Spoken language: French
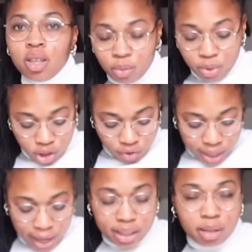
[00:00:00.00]
oui, je vais
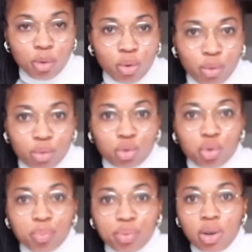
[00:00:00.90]
garder mon
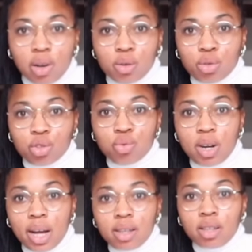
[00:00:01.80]
sous-pull en dessous
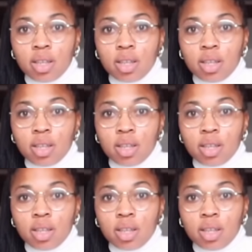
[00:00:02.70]
là.